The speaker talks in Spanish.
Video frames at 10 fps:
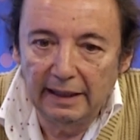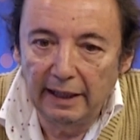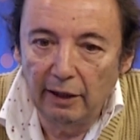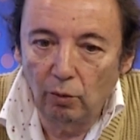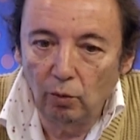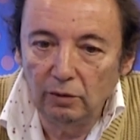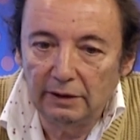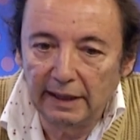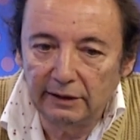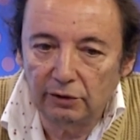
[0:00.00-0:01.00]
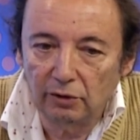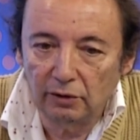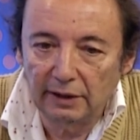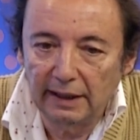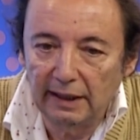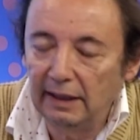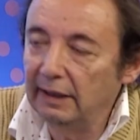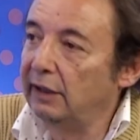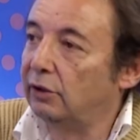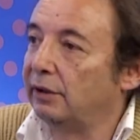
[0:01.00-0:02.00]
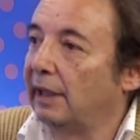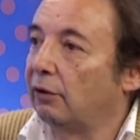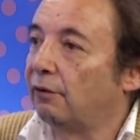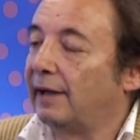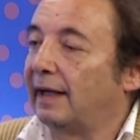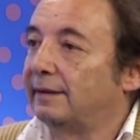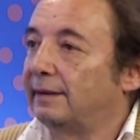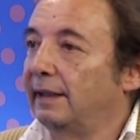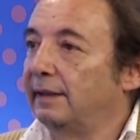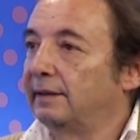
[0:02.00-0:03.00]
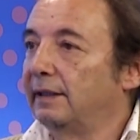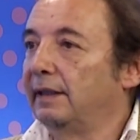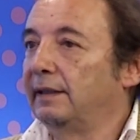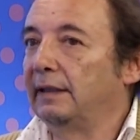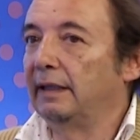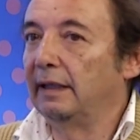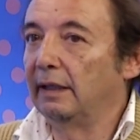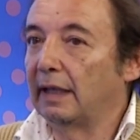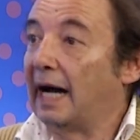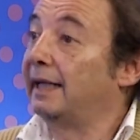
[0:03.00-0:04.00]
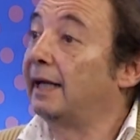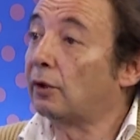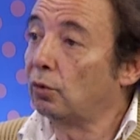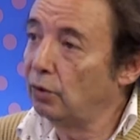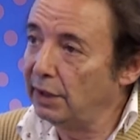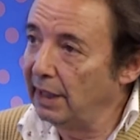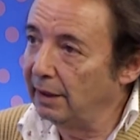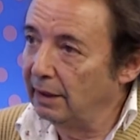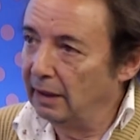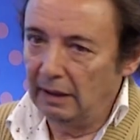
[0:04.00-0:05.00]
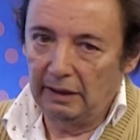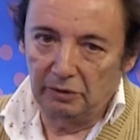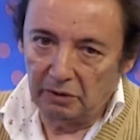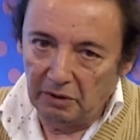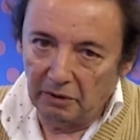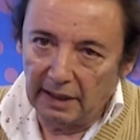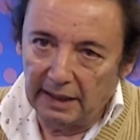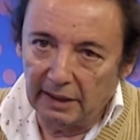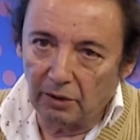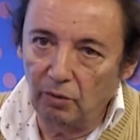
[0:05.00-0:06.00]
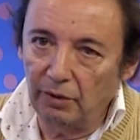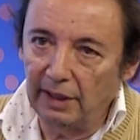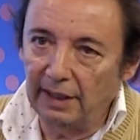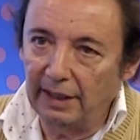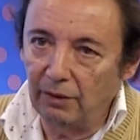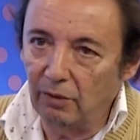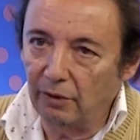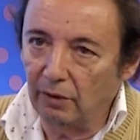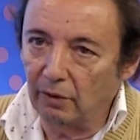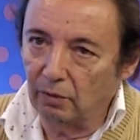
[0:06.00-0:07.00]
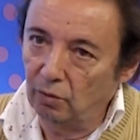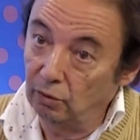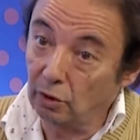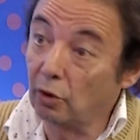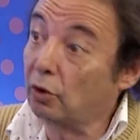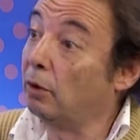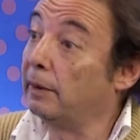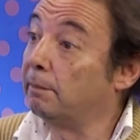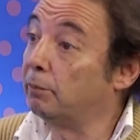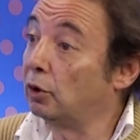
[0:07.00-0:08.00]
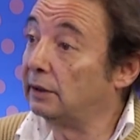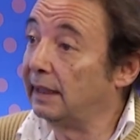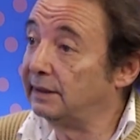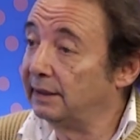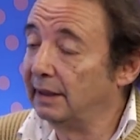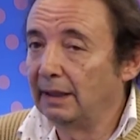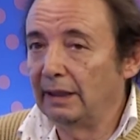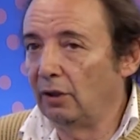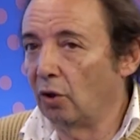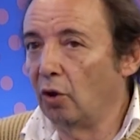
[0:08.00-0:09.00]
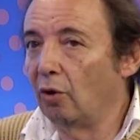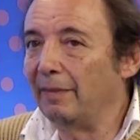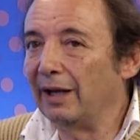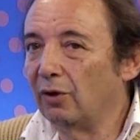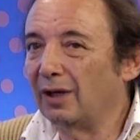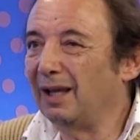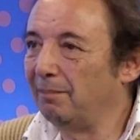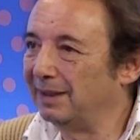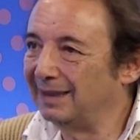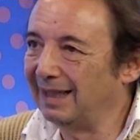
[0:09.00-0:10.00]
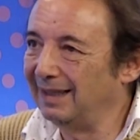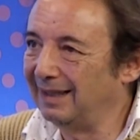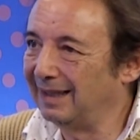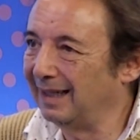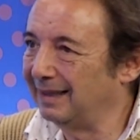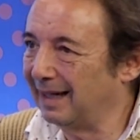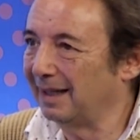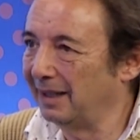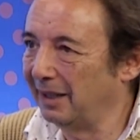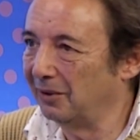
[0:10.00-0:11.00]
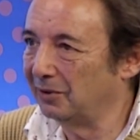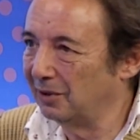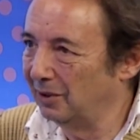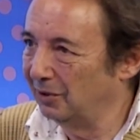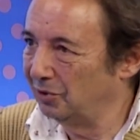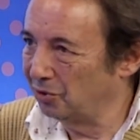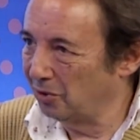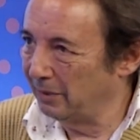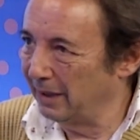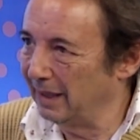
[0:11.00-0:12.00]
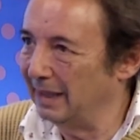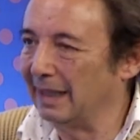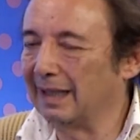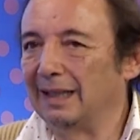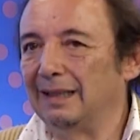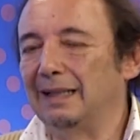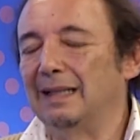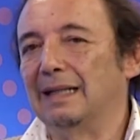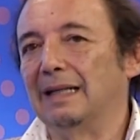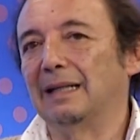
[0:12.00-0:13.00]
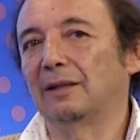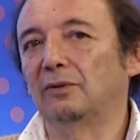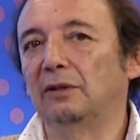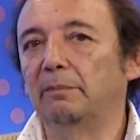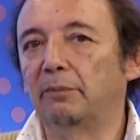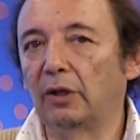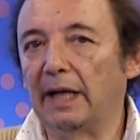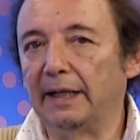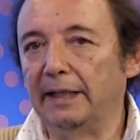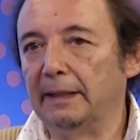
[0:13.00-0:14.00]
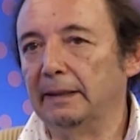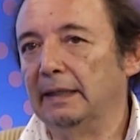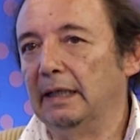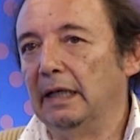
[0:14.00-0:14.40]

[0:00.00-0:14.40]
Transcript: tiene un texto del historiador francés este, Alain Rouquier, que yo creo que Alain Rouquier es uno de los, junto con Robert Potash, los dos mejores especialistas extranjeros sobre la Argentina contemporánea.